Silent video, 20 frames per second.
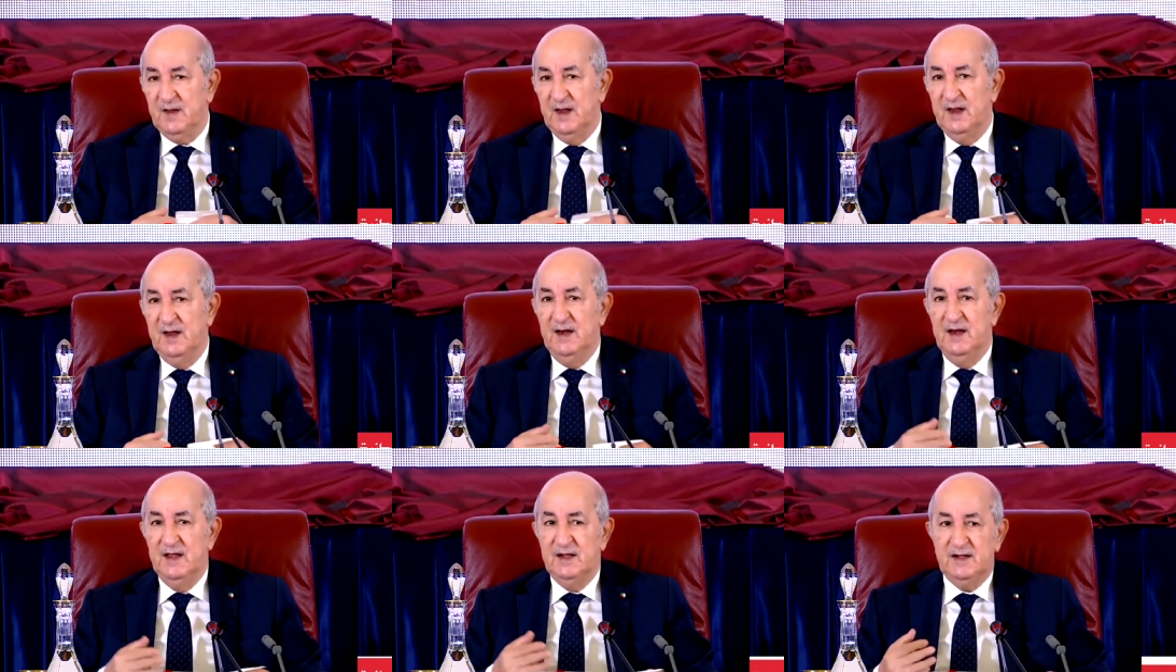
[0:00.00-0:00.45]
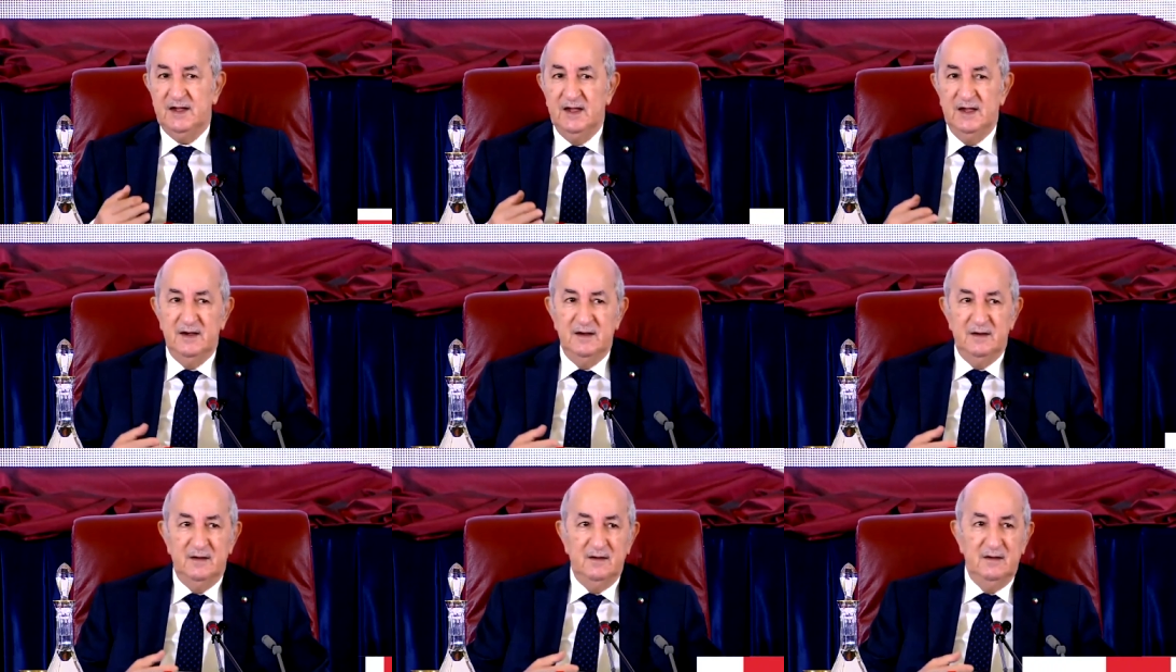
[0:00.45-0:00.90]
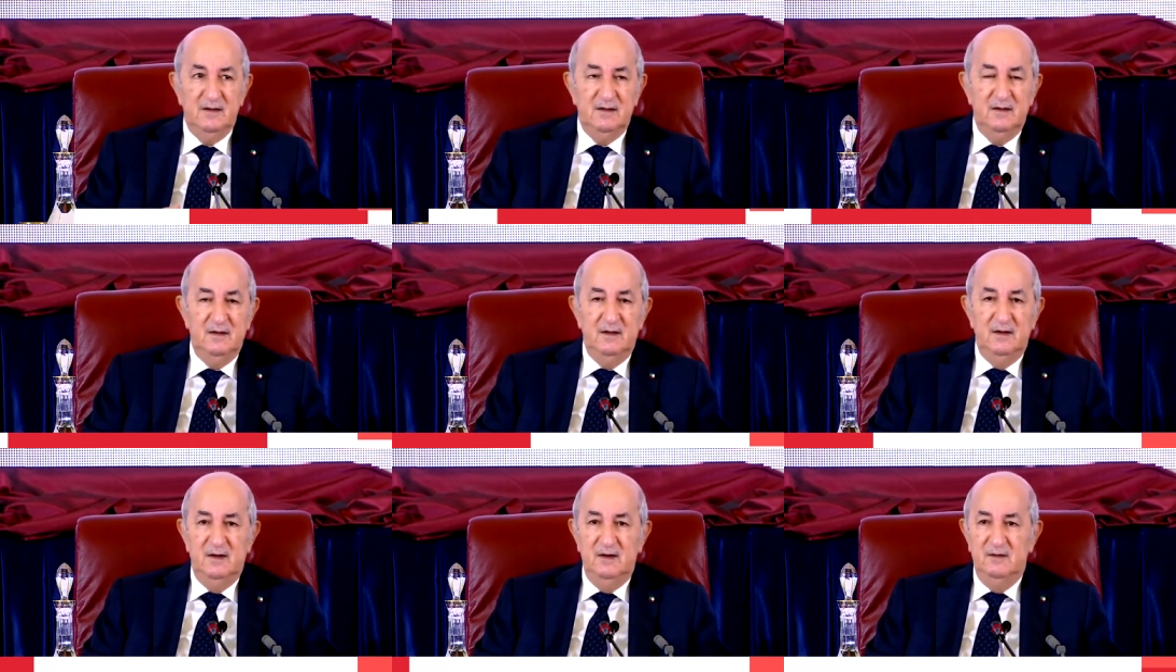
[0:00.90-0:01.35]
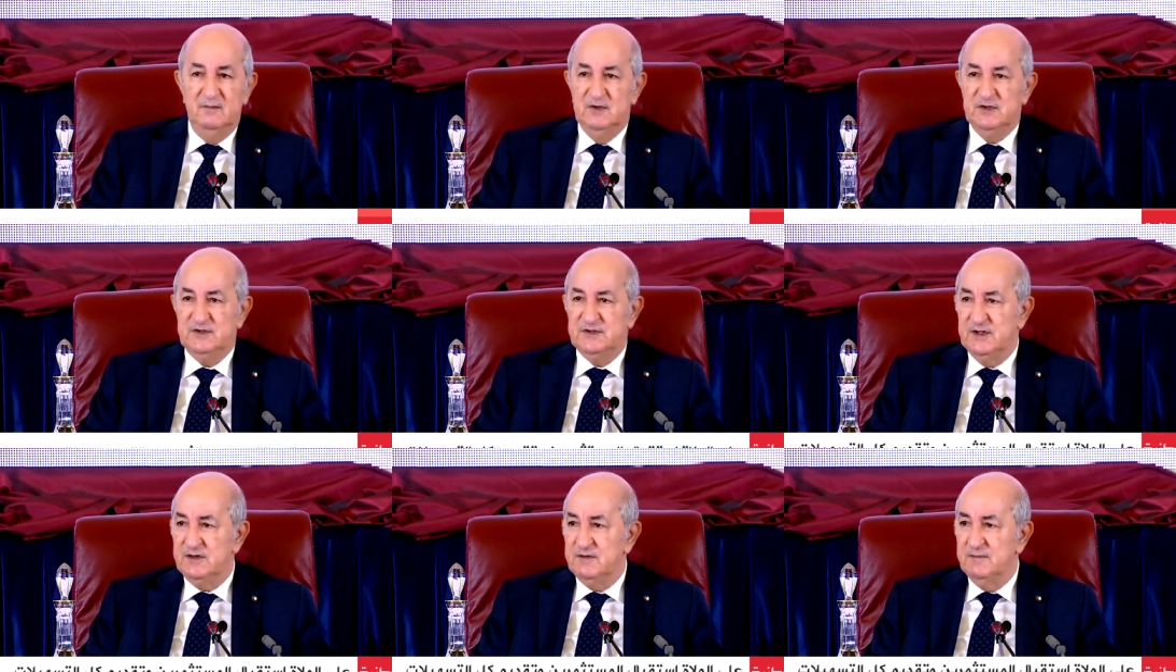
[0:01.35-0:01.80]
إذا كان
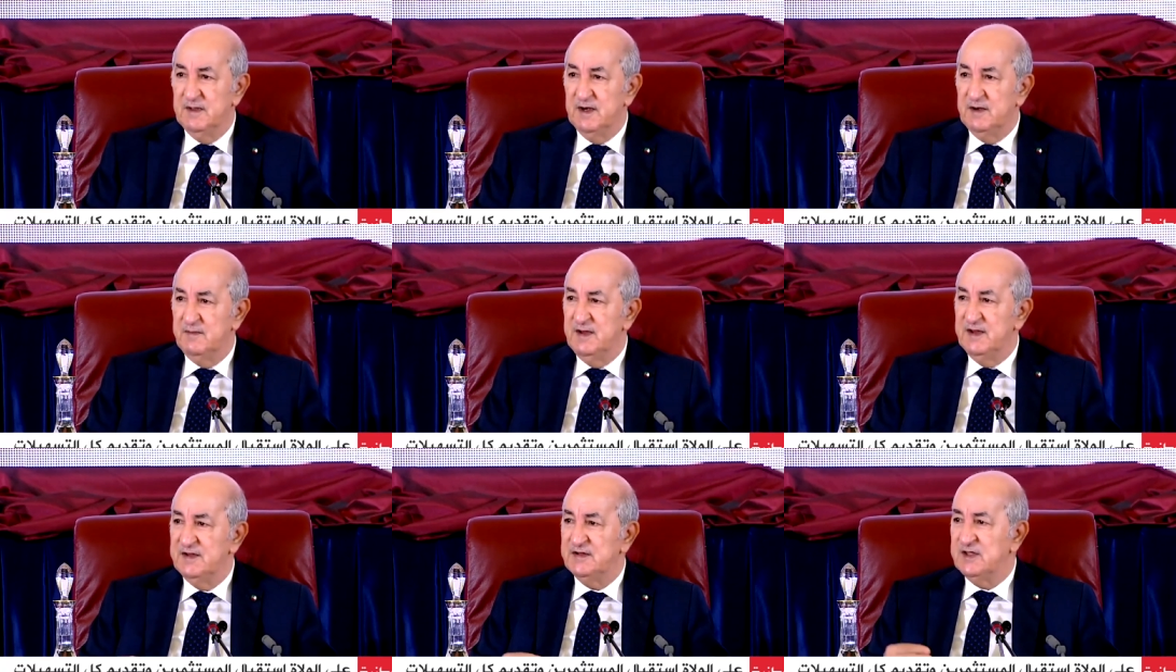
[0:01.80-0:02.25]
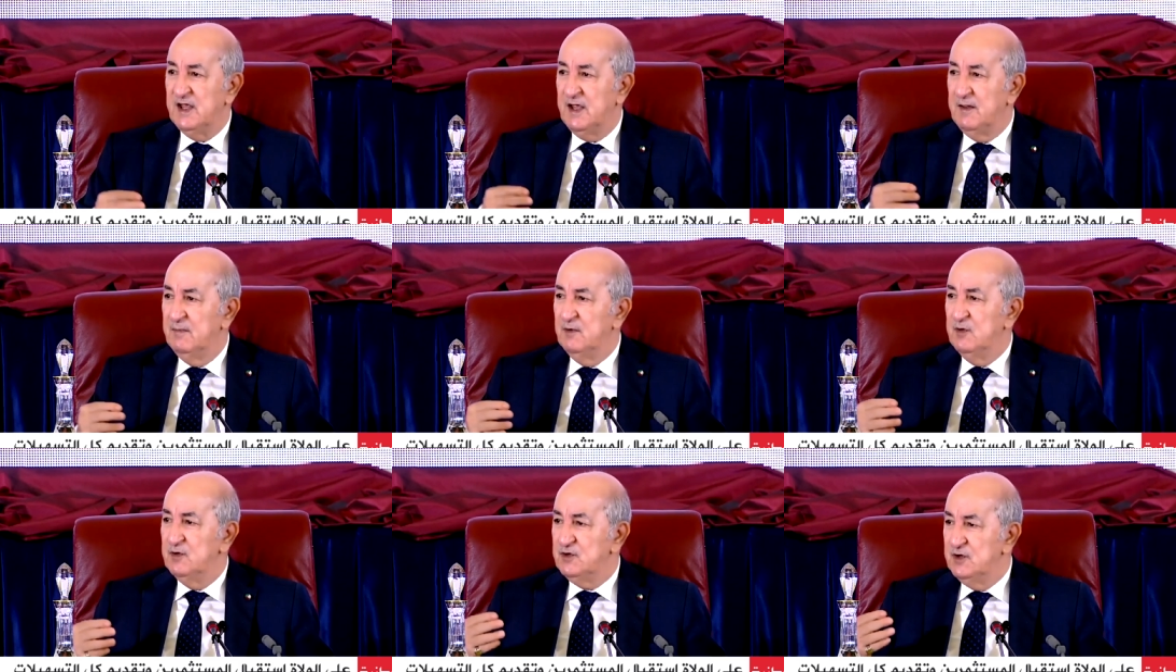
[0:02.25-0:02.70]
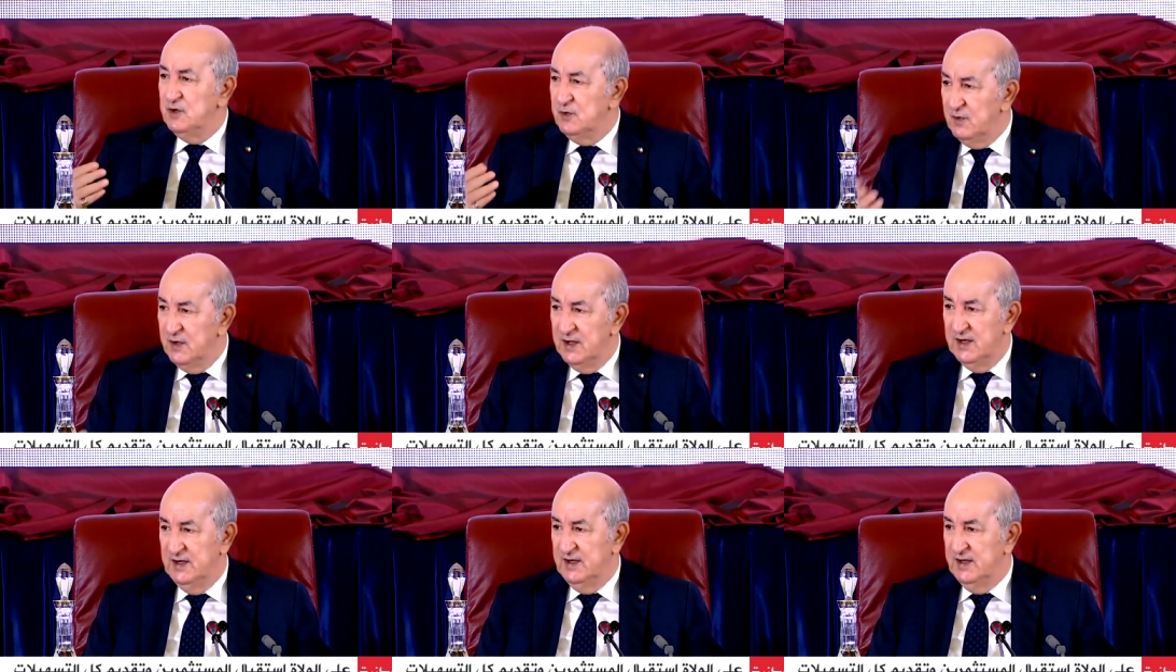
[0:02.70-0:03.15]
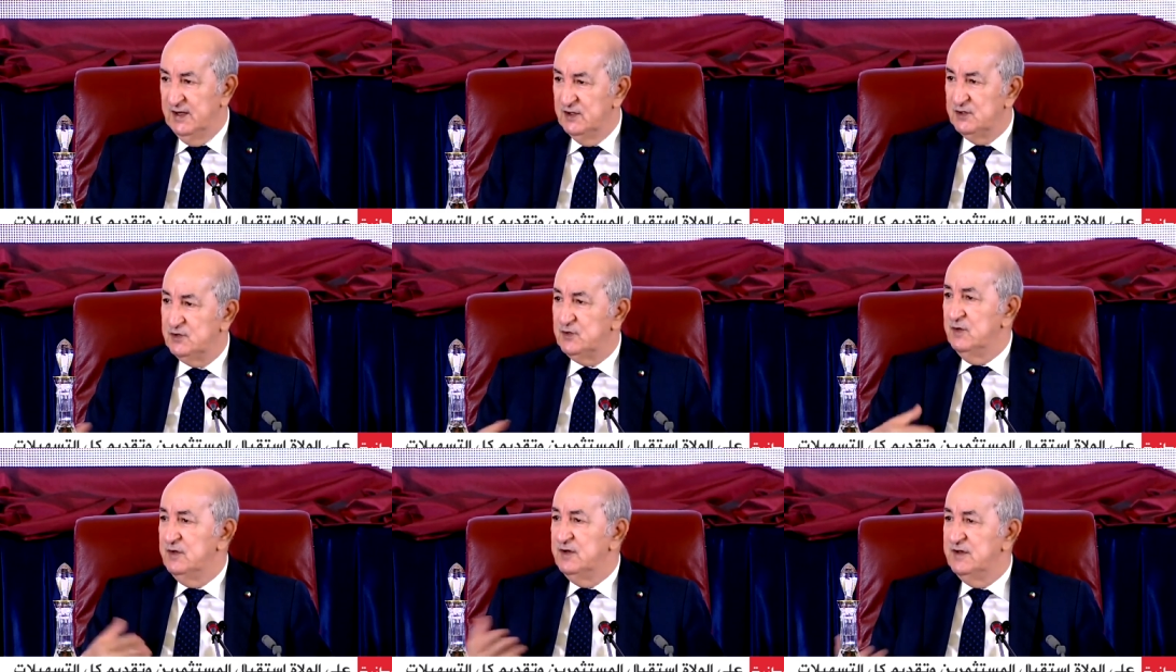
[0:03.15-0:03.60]
المستثمر ما يستقبلوش الوالي
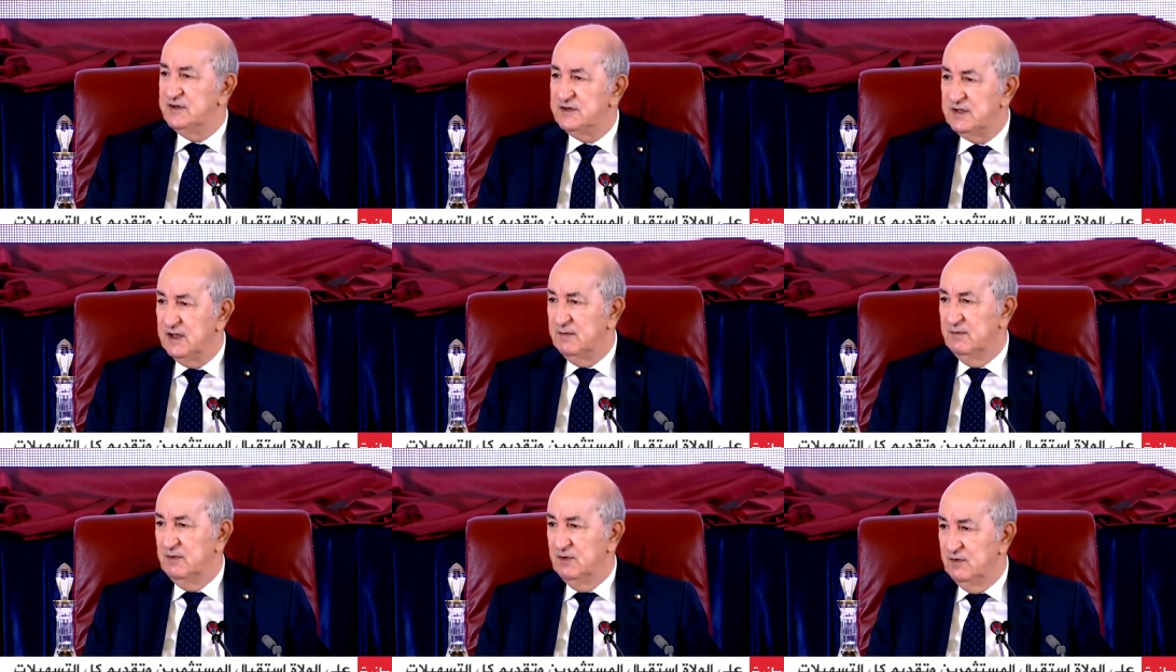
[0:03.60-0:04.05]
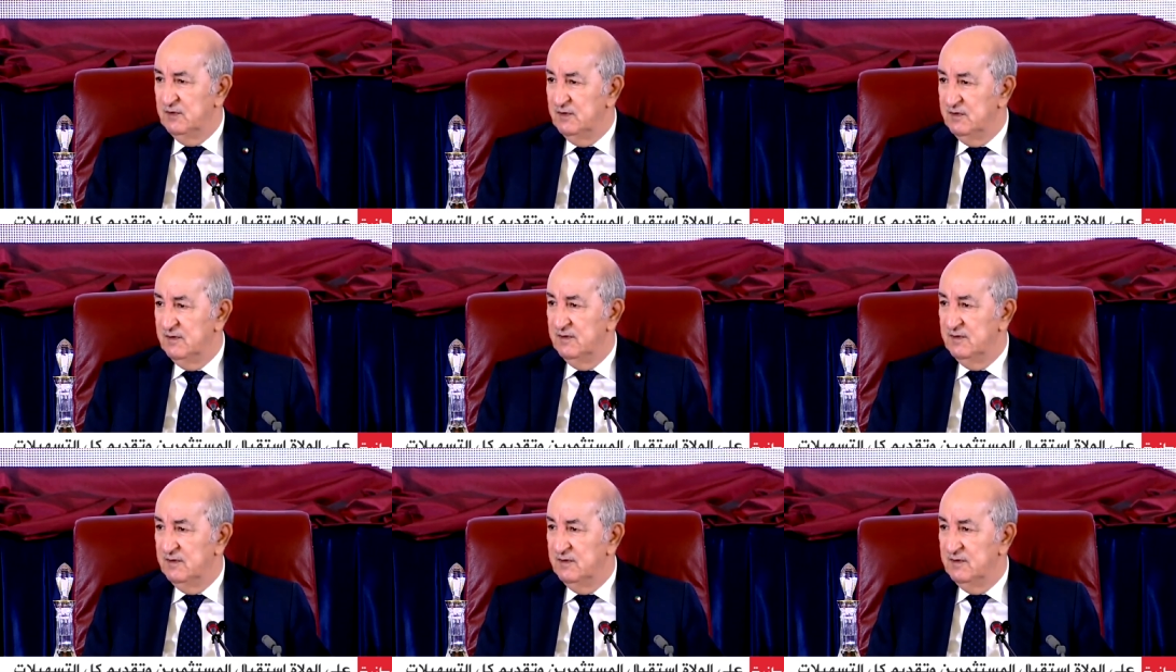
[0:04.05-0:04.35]
شكون يستقبله